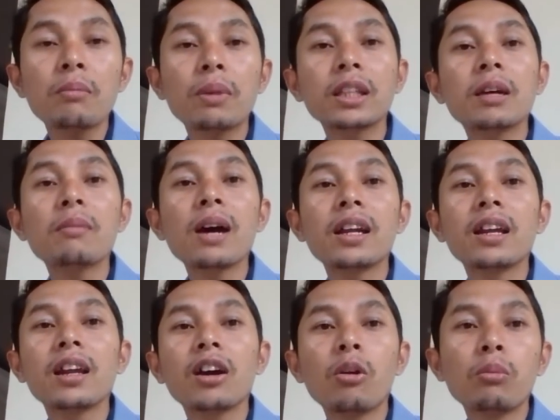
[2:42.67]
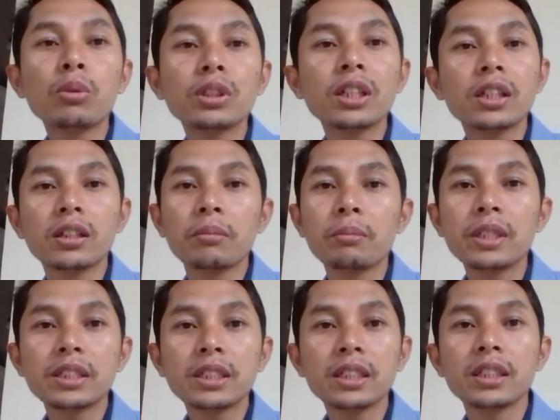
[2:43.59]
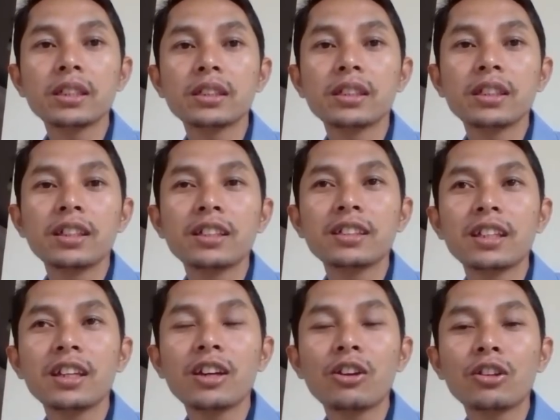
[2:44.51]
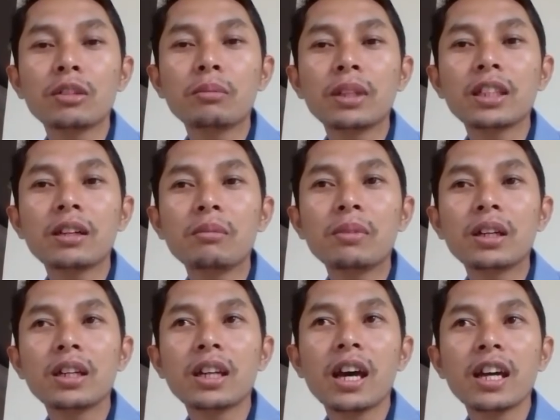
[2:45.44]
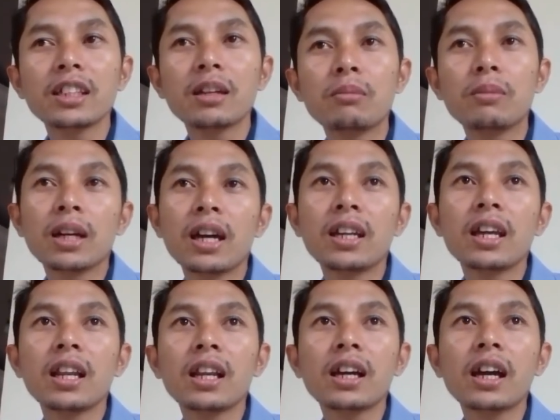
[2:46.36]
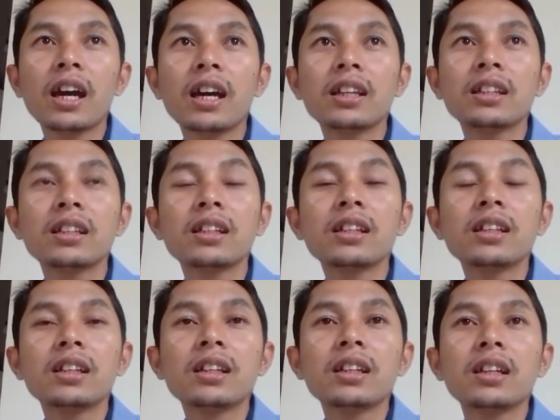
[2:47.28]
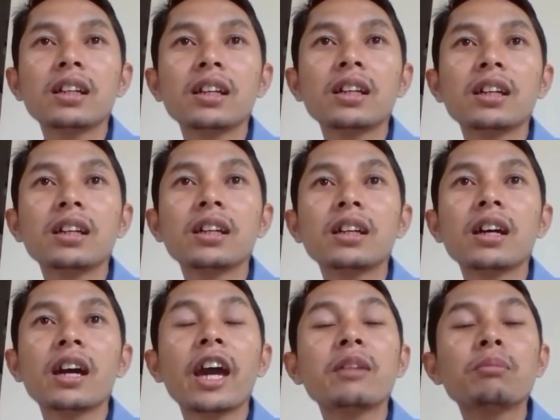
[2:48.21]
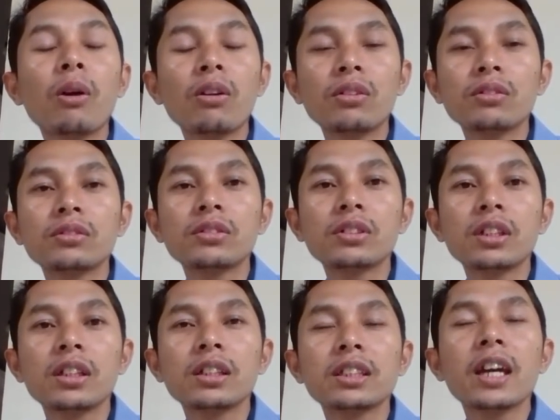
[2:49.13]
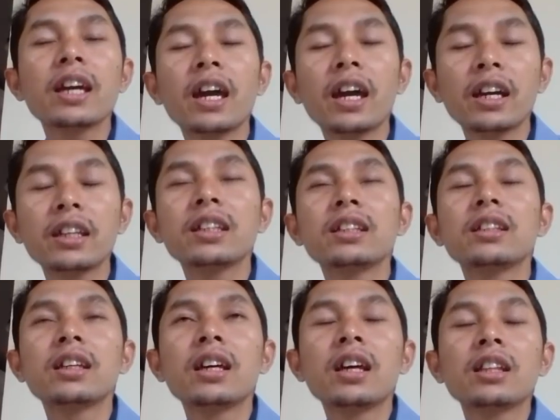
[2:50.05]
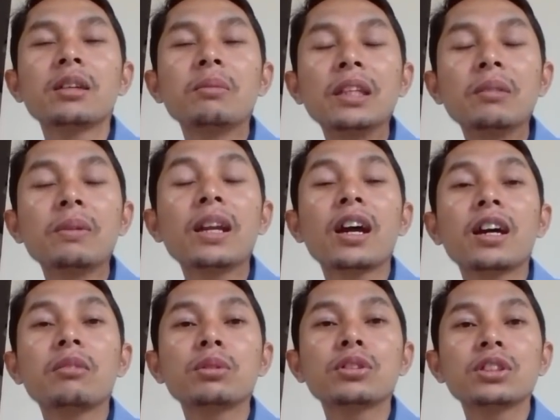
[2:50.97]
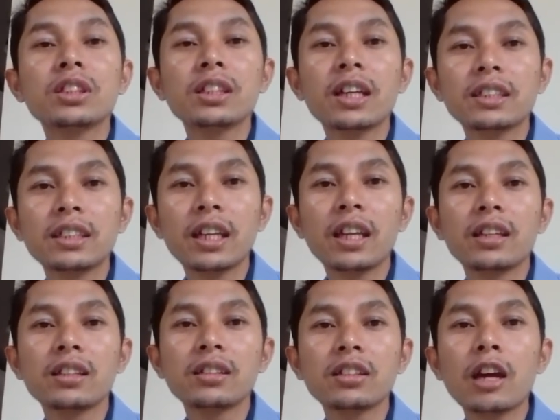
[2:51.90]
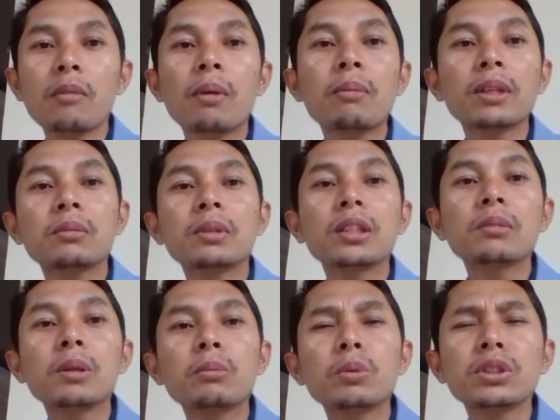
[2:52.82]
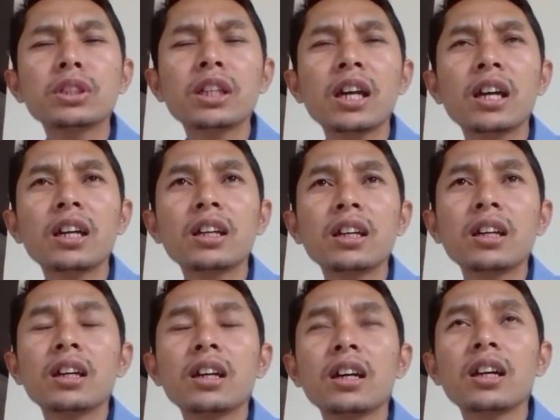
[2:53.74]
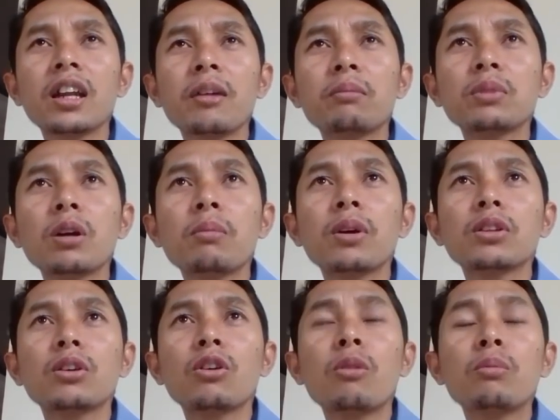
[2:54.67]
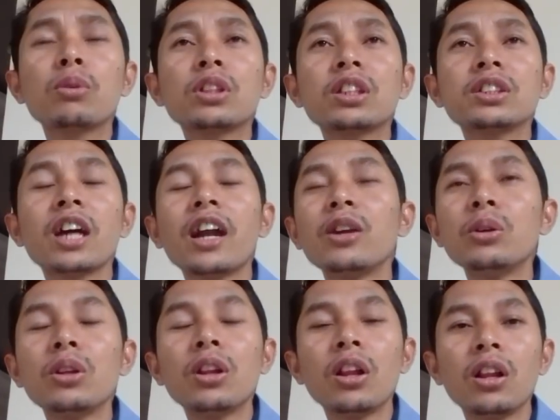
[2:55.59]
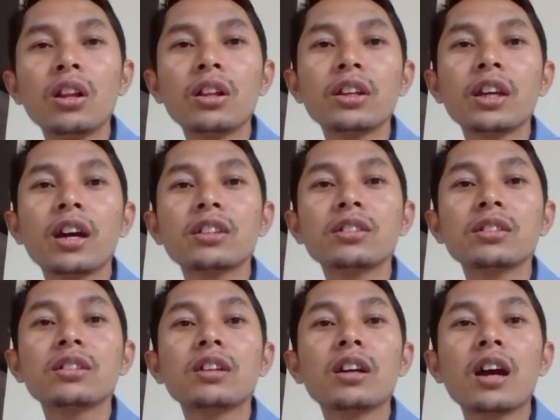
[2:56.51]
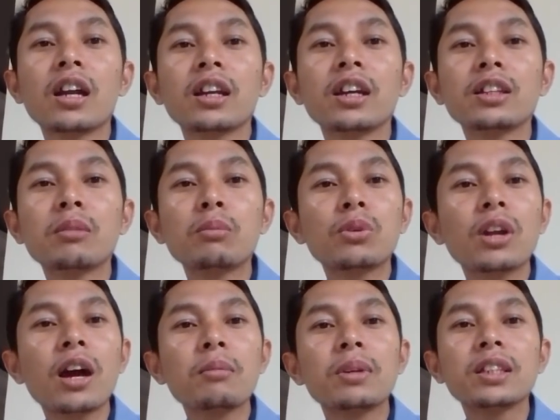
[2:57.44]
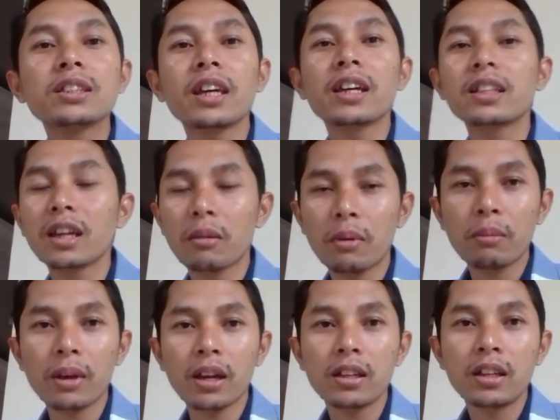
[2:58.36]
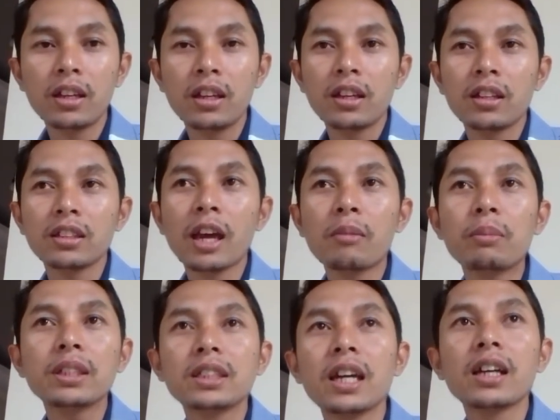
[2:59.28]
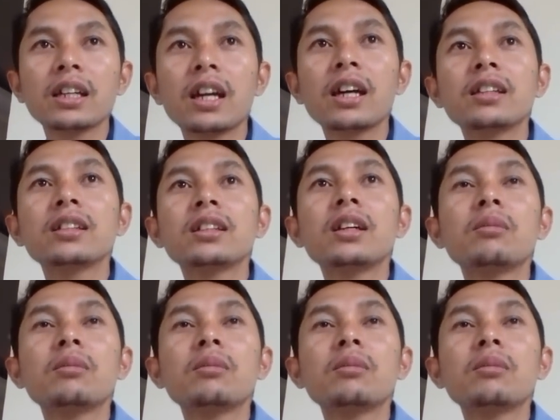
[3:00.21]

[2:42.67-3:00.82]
pertama adalah komputer PC jadi kalau teman-teman hanya mengandalkan uh, handphone saya yakin teman-teman akan putus di tengah jalan nggak apa-apa teman-teman punya eh, laptop atau komputer jadul yang harganya murah beli second nggak apa-apa tapi jangan